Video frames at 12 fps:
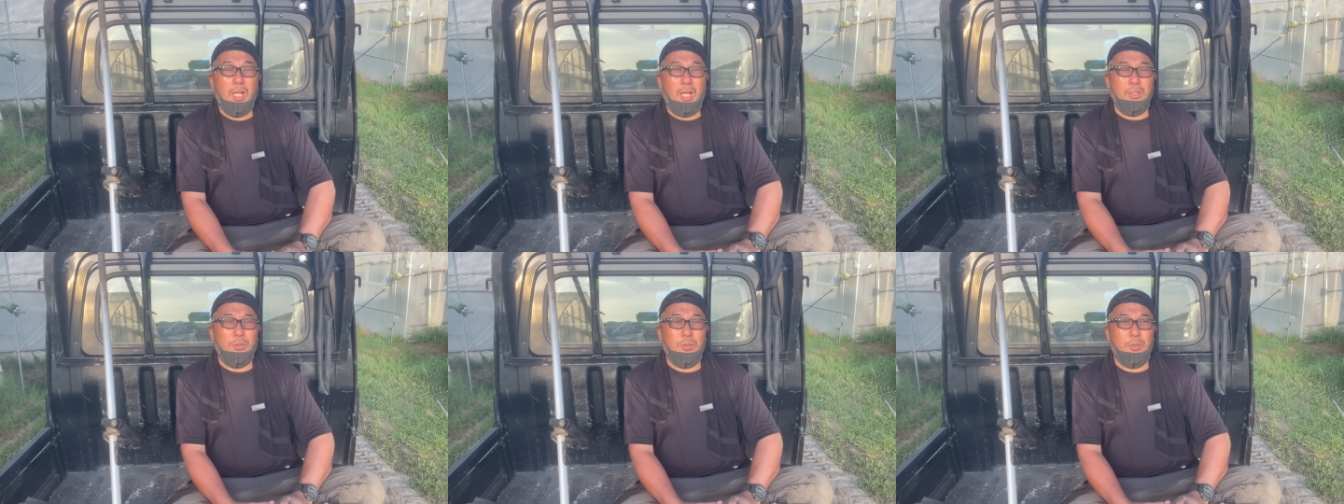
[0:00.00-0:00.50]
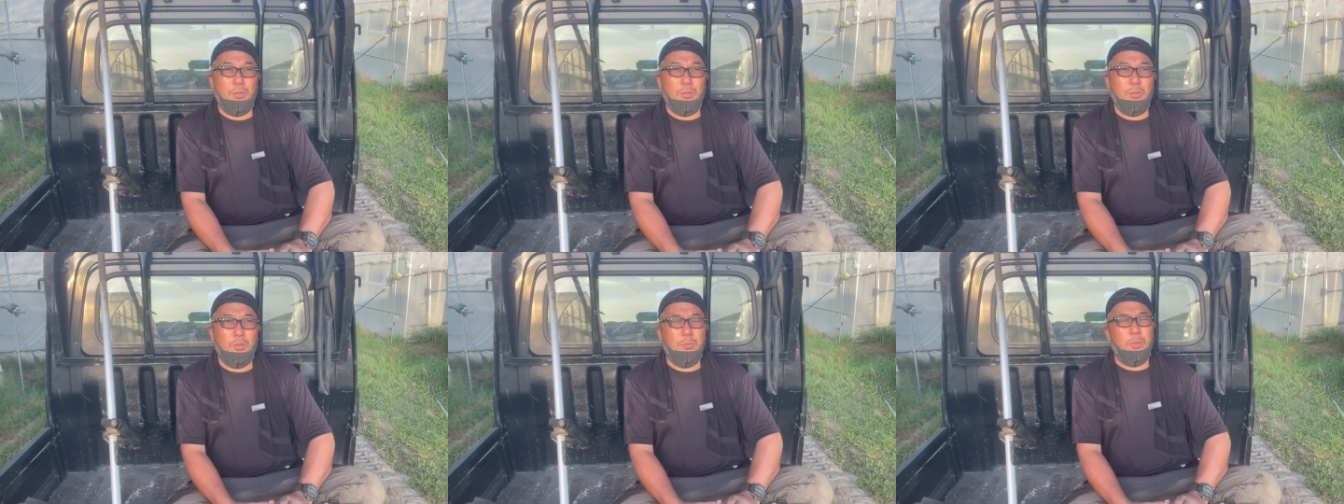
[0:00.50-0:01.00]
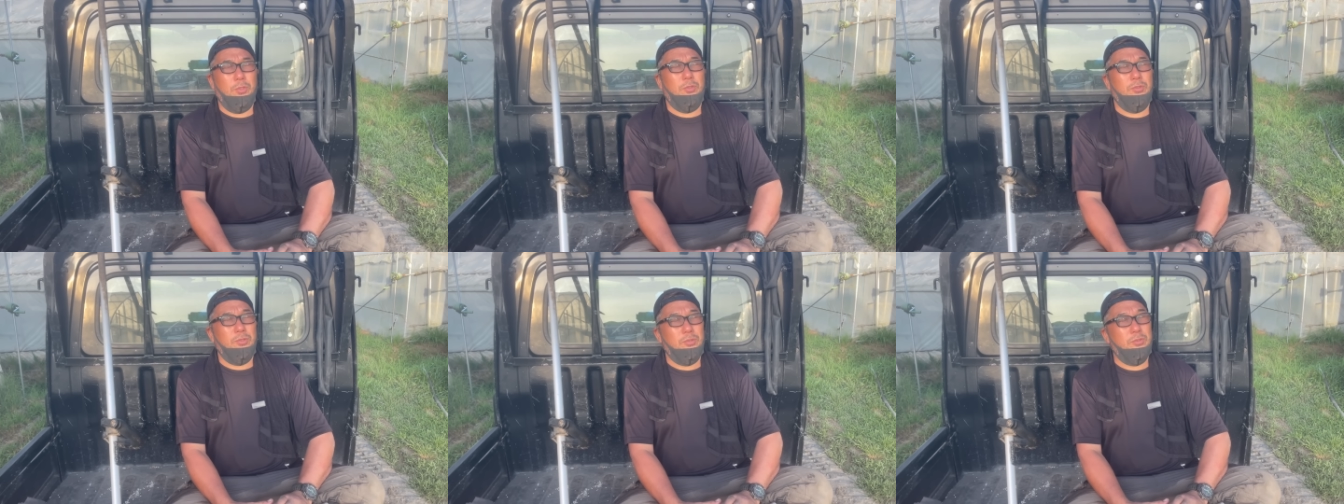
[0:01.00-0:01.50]
あの、お
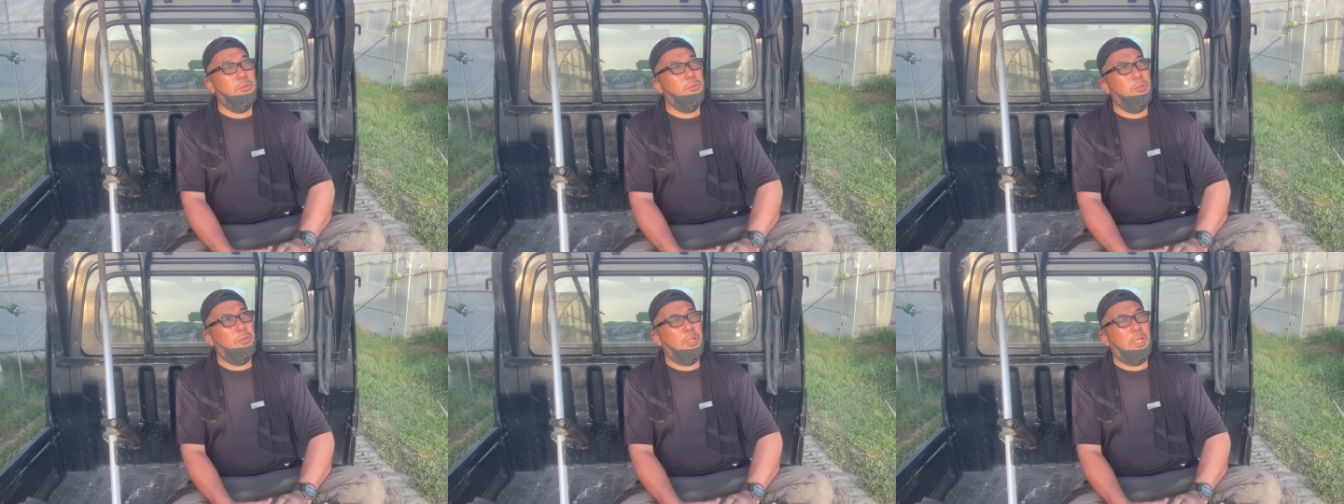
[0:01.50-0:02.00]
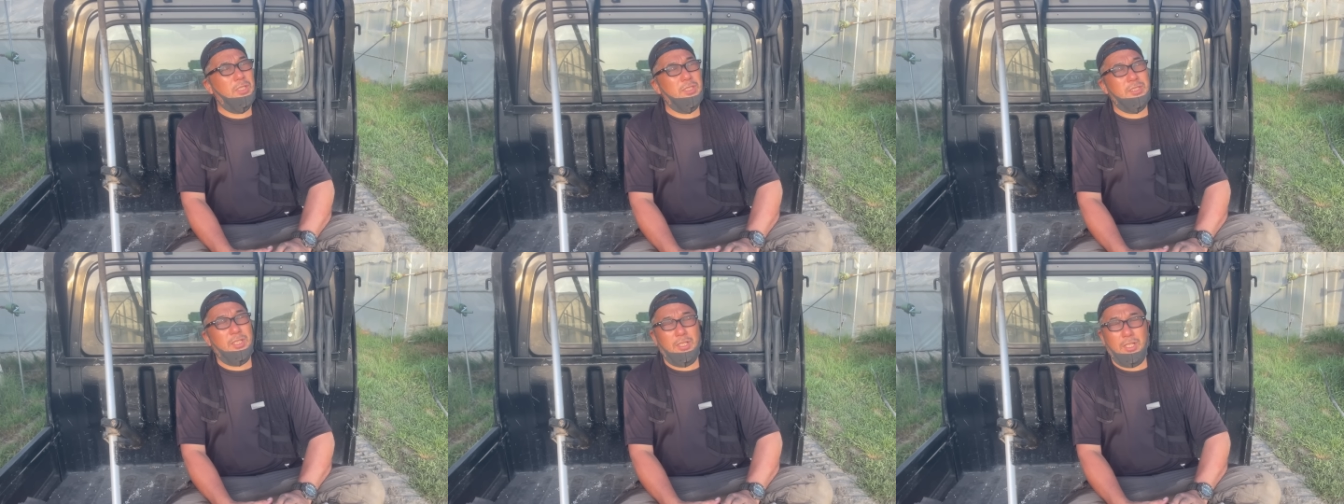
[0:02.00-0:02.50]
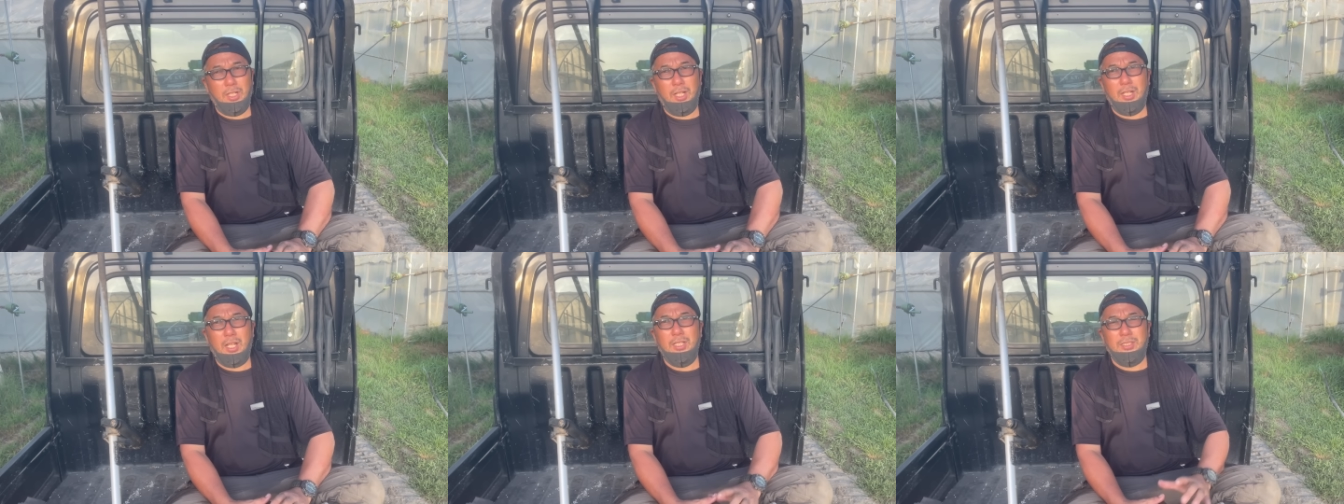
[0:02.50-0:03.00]
盆の何日だったかな、
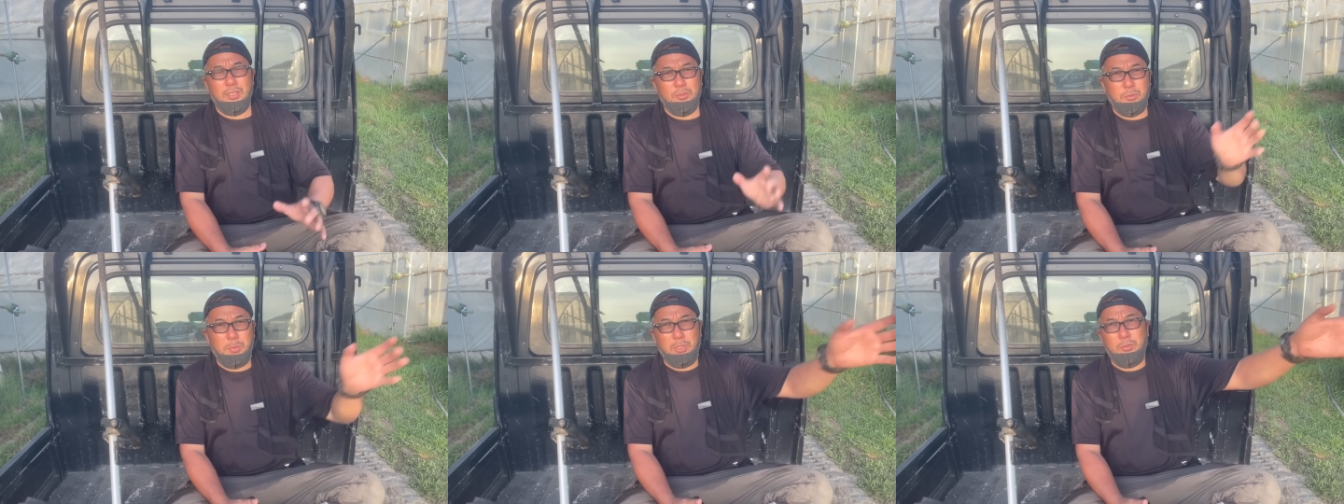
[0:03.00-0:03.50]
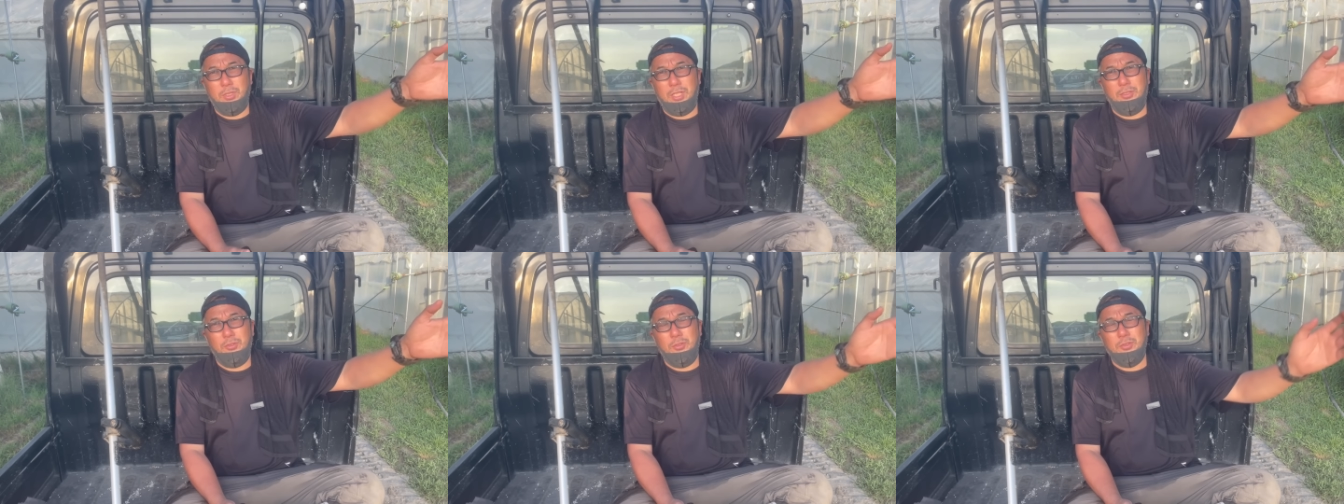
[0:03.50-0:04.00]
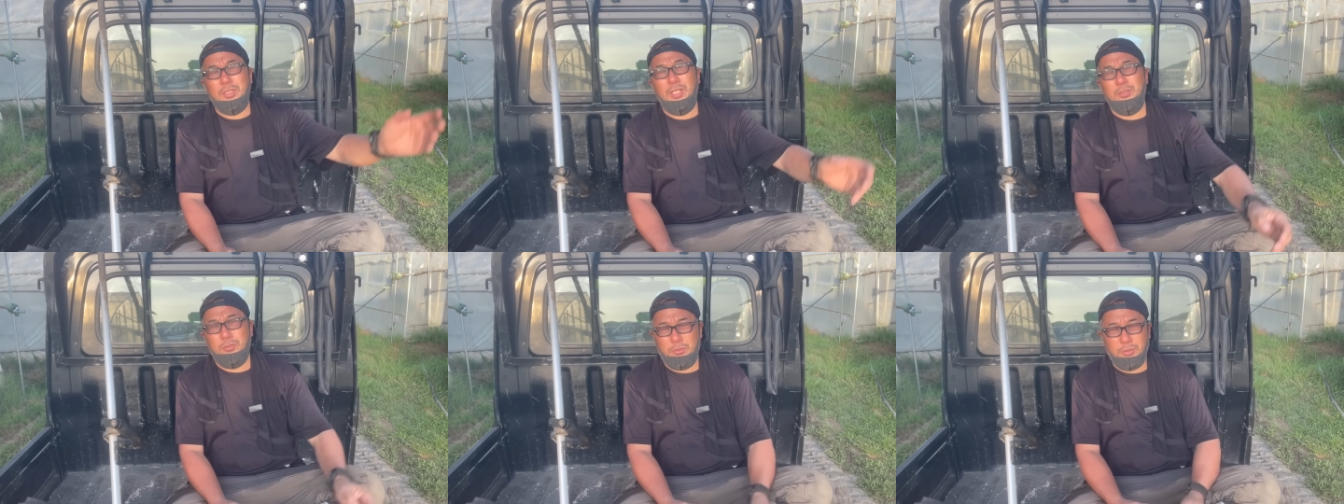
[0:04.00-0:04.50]
母ちゃんと、ま隣の吉
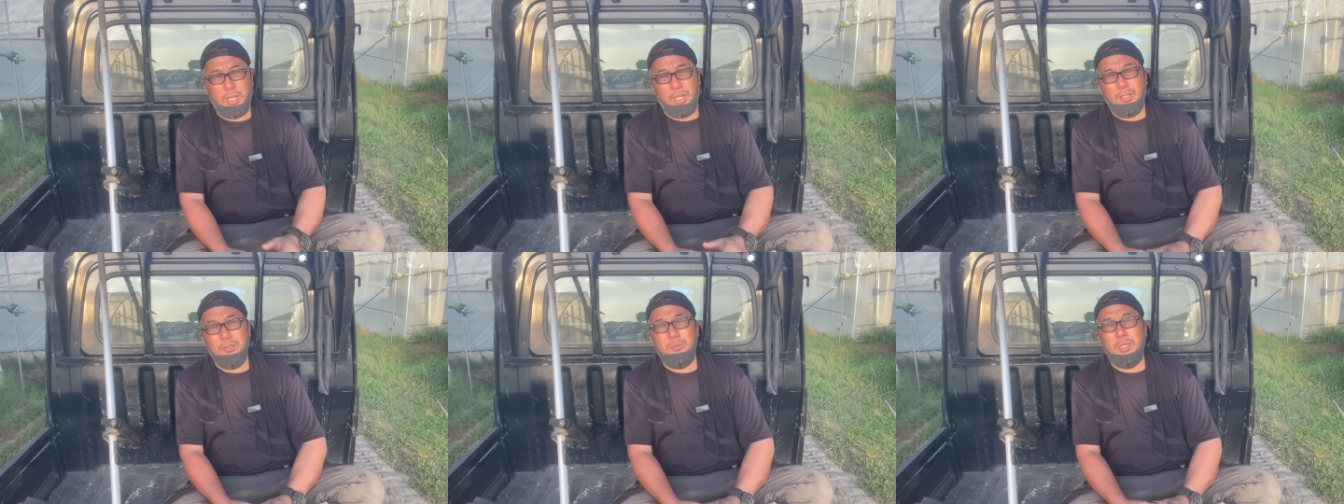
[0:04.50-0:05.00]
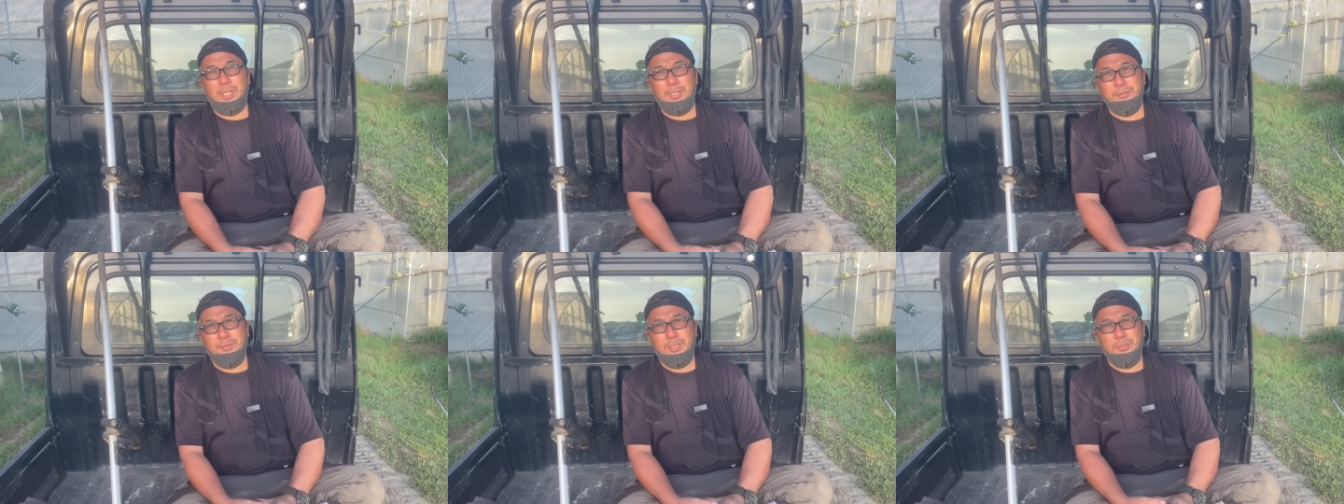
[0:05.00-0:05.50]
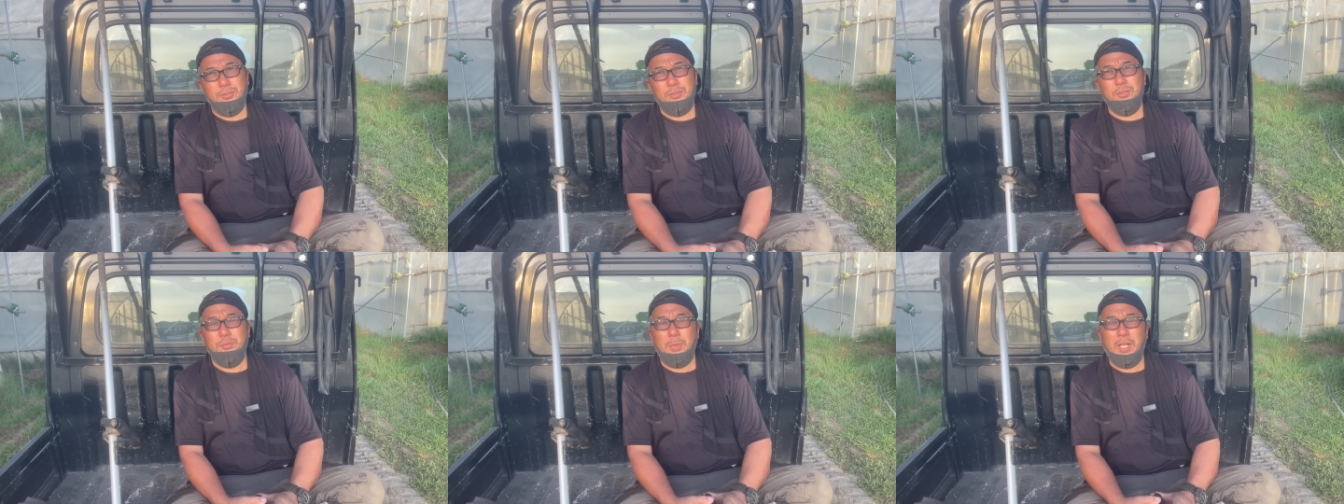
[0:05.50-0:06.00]
田町のね、夢タウンっていう
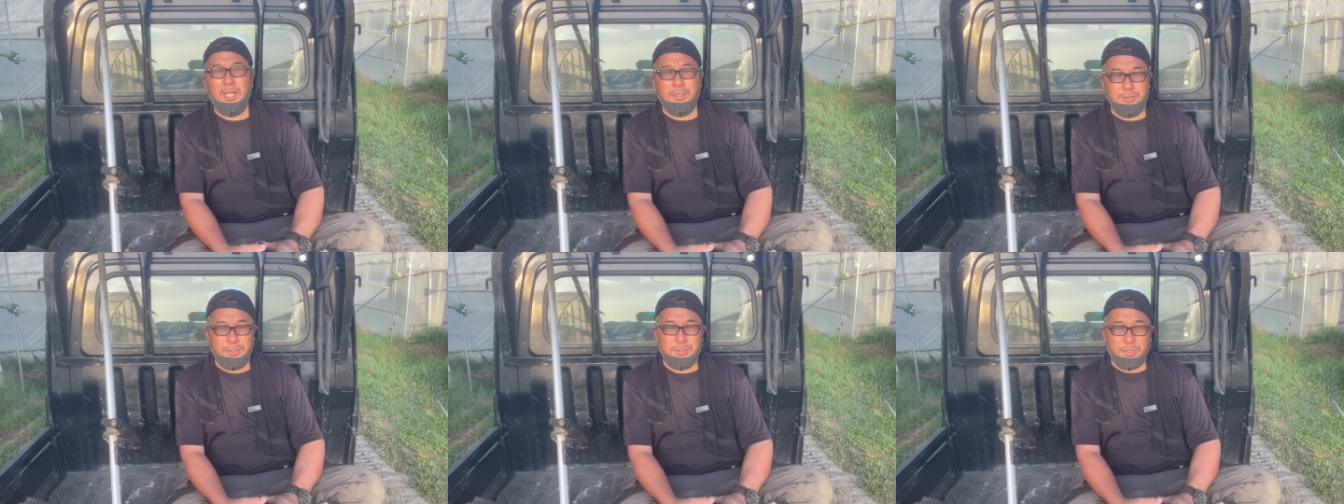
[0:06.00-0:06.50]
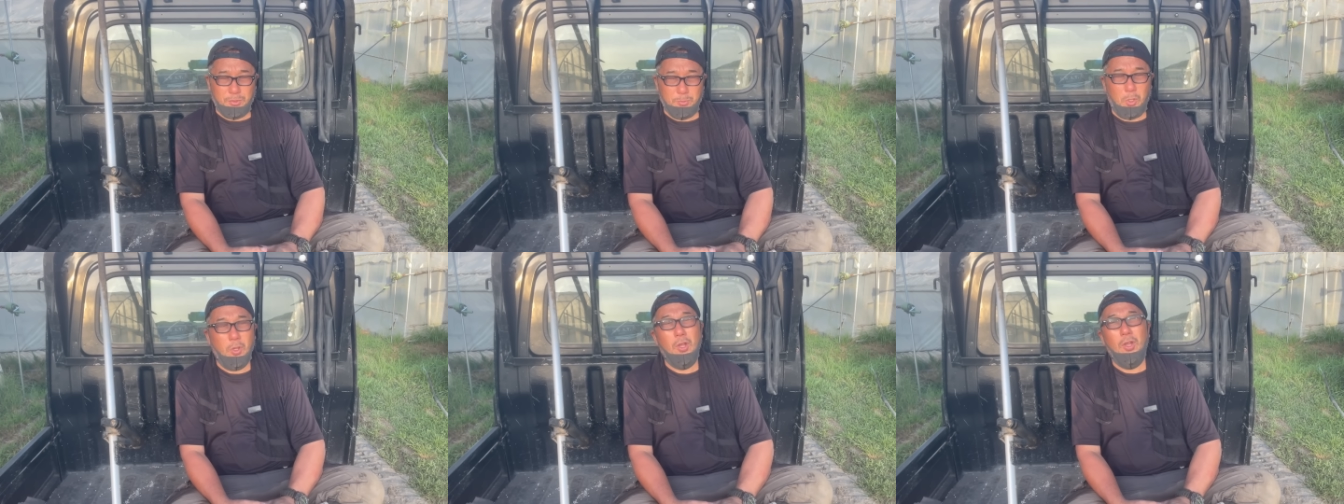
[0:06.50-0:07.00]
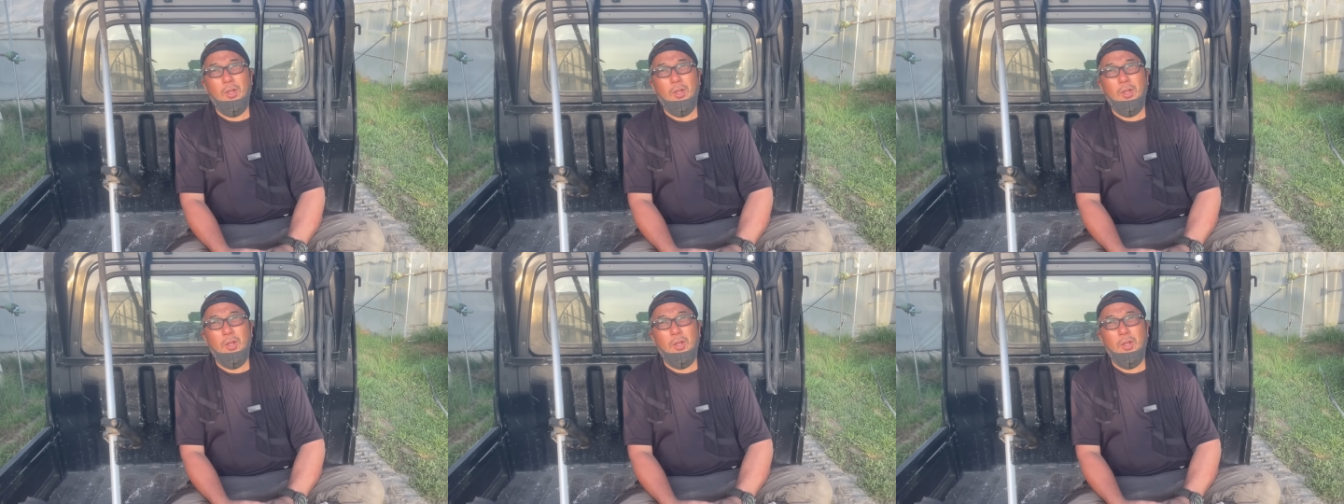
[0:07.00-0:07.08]
スーパーがあるんですけども、